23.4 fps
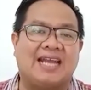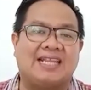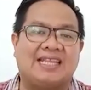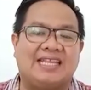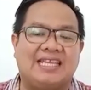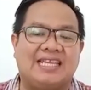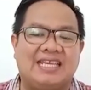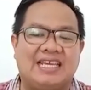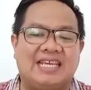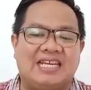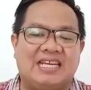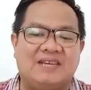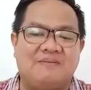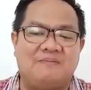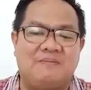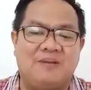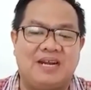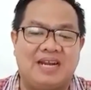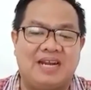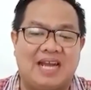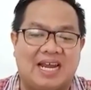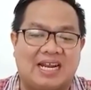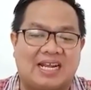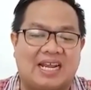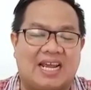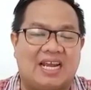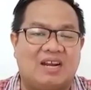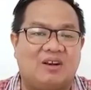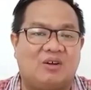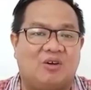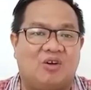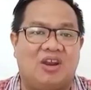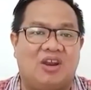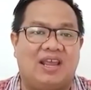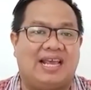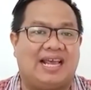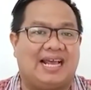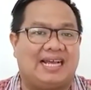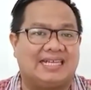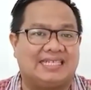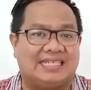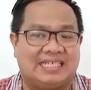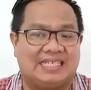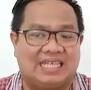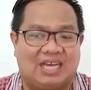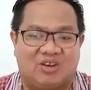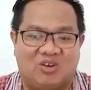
artinya dibenarkan oleh kasih